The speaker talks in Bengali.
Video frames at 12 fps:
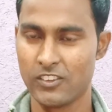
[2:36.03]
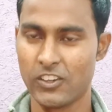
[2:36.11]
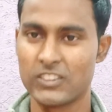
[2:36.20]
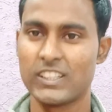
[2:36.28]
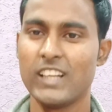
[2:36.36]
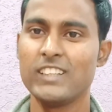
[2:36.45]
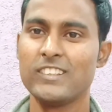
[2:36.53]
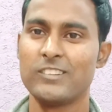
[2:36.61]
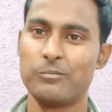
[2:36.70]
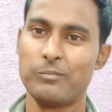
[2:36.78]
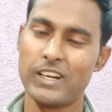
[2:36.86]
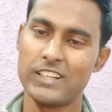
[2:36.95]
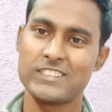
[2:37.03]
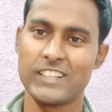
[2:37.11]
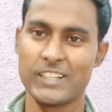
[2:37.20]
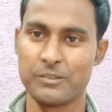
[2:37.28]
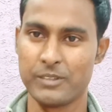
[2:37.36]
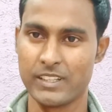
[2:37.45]
অর্থাৎ বার্থ
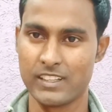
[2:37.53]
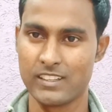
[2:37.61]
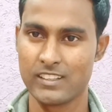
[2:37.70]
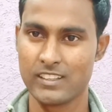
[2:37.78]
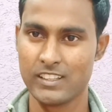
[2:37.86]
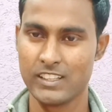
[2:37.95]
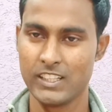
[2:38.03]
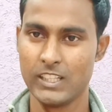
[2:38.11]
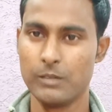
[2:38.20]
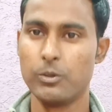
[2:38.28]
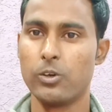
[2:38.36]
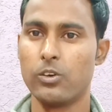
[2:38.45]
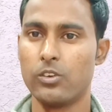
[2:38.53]
সার্টিফিকেট এবং